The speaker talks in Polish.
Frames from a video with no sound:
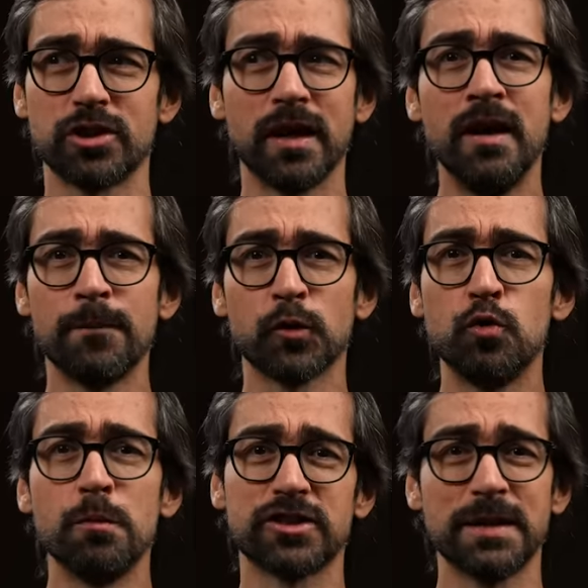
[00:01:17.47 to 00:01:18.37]
że
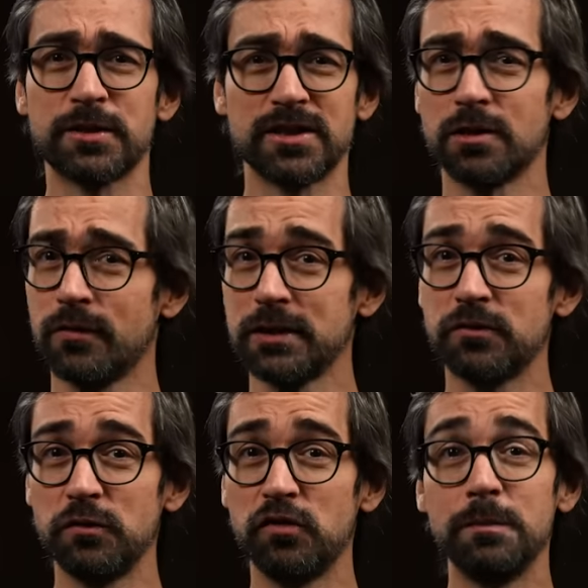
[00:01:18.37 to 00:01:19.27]
humor zaprezentowany
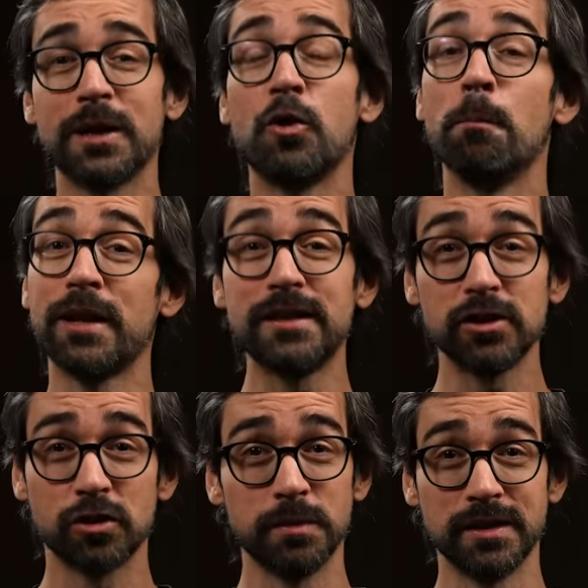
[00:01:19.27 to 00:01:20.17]
w tym filmie
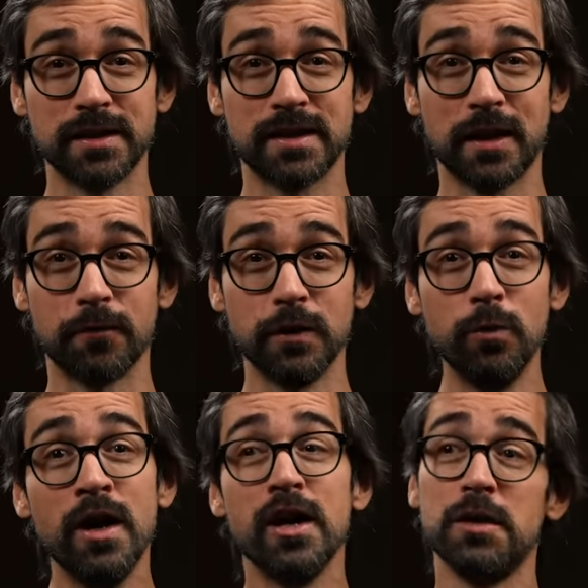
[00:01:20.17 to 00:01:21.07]
kompletnie do mnie nie
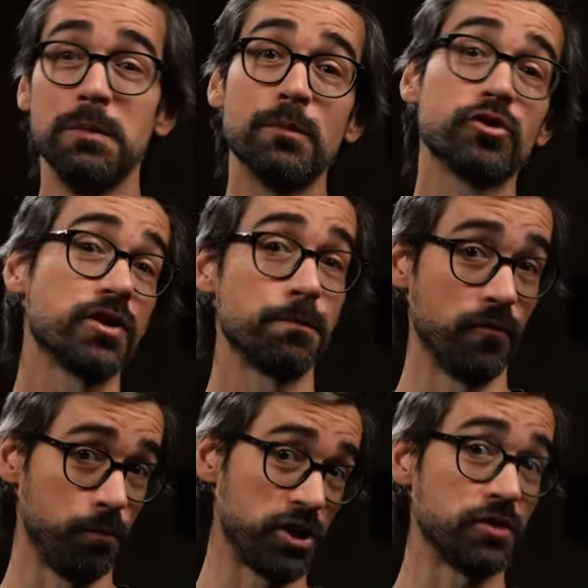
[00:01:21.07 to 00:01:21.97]
trafił i mimo, że
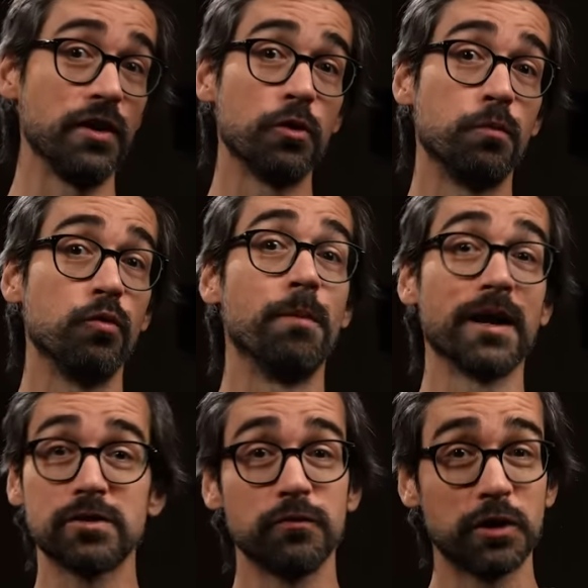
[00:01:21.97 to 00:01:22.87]
przez wielu był
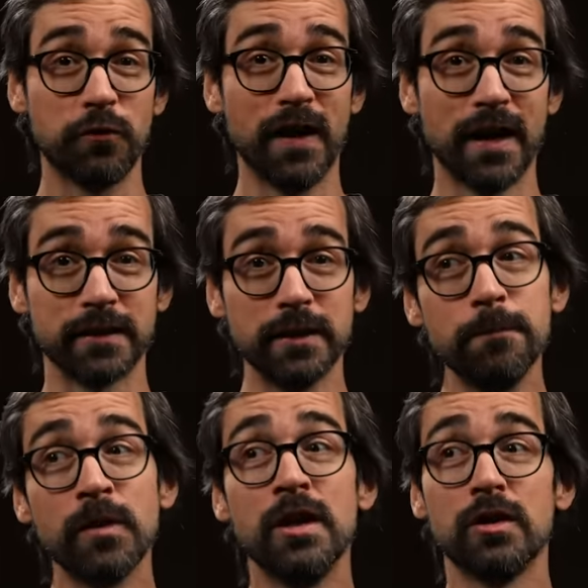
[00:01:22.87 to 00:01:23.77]
bardzo wychwalany,